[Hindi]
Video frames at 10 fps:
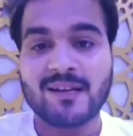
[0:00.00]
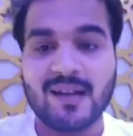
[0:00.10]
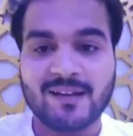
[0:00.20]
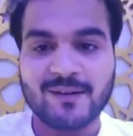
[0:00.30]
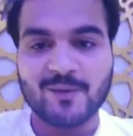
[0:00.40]
के नाम
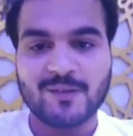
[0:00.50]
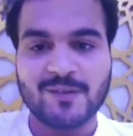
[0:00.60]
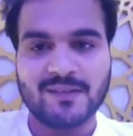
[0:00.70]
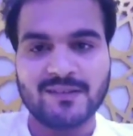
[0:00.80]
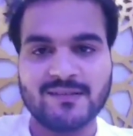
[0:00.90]
लेके गाना
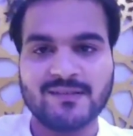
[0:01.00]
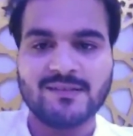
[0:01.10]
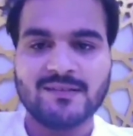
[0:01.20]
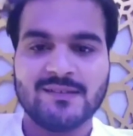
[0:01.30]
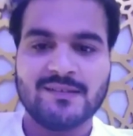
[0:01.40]
गोले बनी
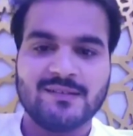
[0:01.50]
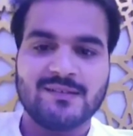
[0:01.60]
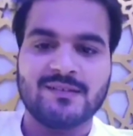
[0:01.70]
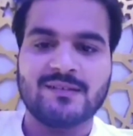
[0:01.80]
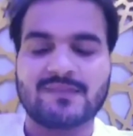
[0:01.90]

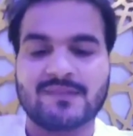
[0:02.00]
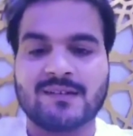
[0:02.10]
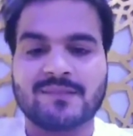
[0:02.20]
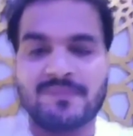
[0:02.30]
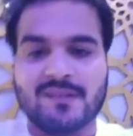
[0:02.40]

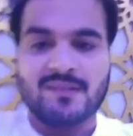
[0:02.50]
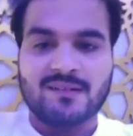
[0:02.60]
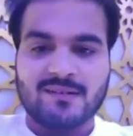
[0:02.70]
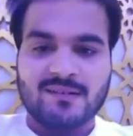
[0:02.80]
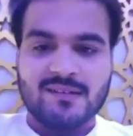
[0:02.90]
तो
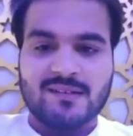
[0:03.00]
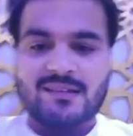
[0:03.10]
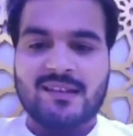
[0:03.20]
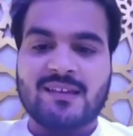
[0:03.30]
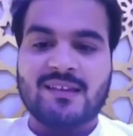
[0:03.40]

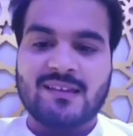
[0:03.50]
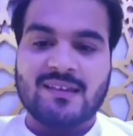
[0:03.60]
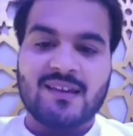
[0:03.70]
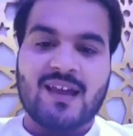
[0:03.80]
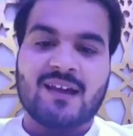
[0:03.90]

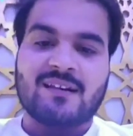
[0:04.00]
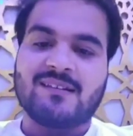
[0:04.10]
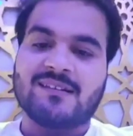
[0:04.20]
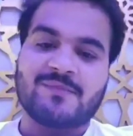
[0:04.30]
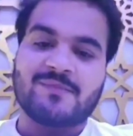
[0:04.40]
देखिए के का
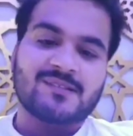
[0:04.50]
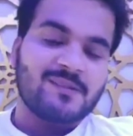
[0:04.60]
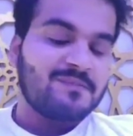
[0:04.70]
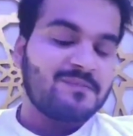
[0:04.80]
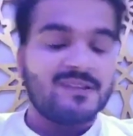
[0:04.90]
कैलस
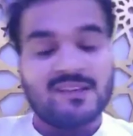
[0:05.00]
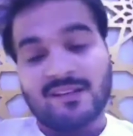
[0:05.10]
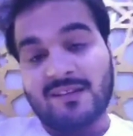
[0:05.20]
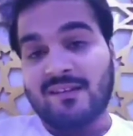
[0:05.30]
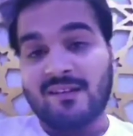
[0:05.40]
बस हम
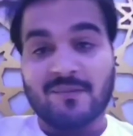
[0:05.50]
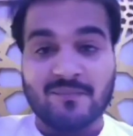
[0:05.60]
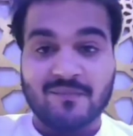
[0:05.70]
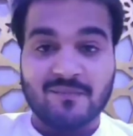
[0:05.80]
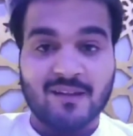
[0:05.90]

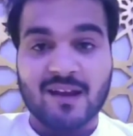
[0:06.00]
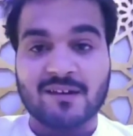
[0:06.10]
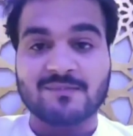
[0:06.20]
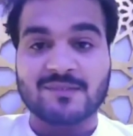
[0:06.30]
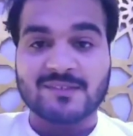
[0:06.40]
ये, हम
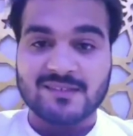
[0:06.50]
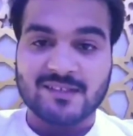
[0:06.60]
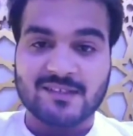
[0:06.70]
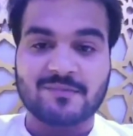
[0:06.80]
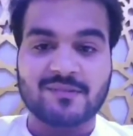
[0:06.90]
ना कम
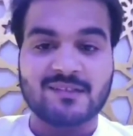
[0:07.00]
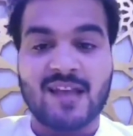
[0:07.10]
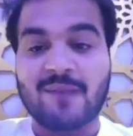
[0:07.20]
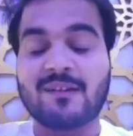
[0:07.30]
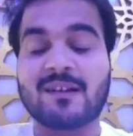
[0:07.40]
बस ये कब
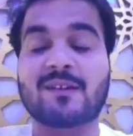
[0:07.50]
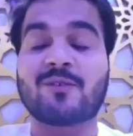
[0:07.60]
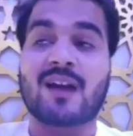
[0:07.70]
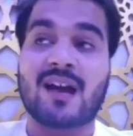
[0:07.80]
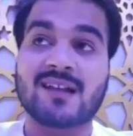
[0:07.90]
कि नाम
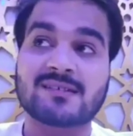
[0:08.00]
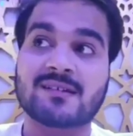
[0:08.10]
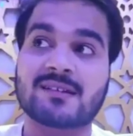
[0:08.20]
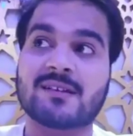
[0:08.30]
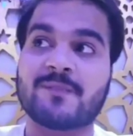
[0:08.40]
लेके और
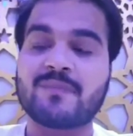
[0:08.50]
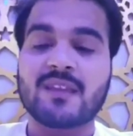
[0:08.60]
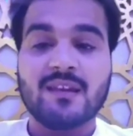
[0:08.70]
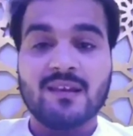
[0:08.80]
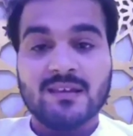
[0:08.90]
ख़ास करके
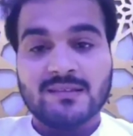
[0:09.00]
